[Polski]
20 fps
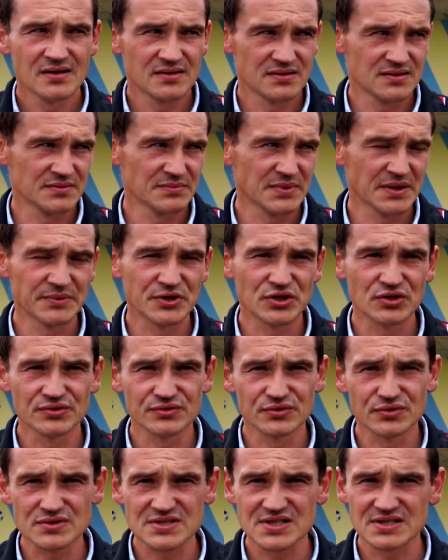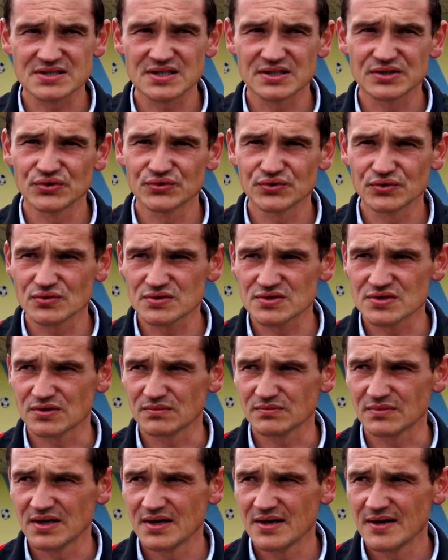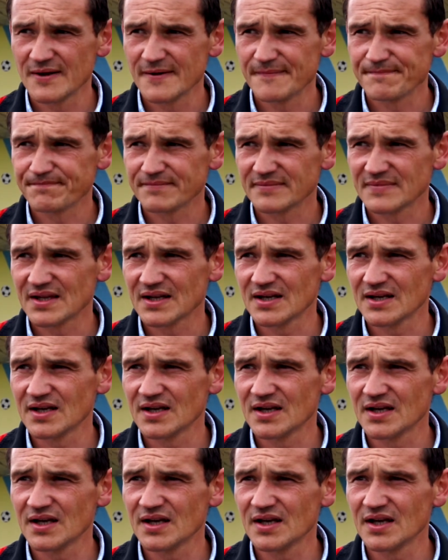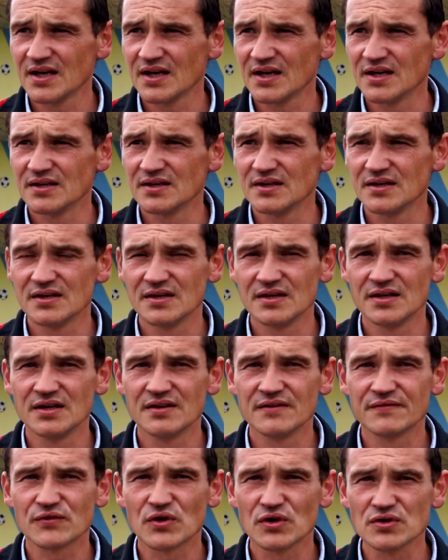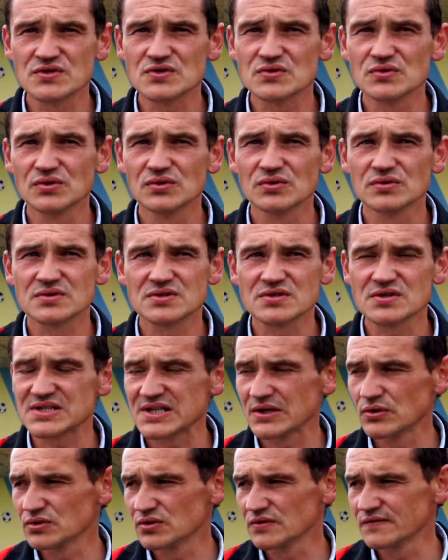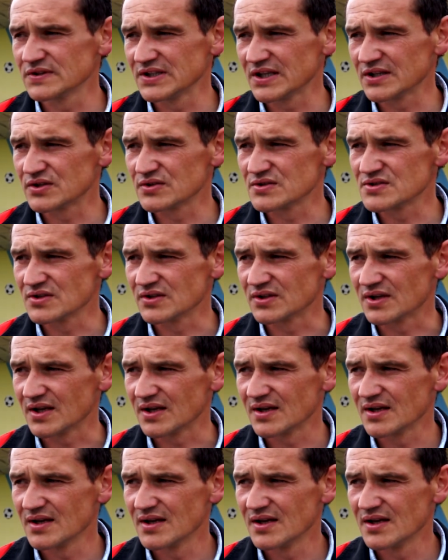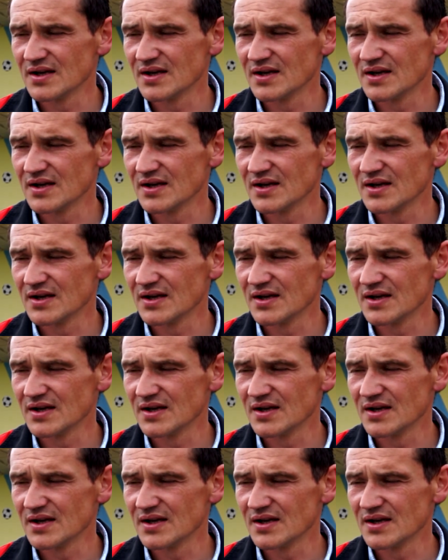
e, mamy kontuzję za kontuzją e, i w końcu zostało to wynagrodzone.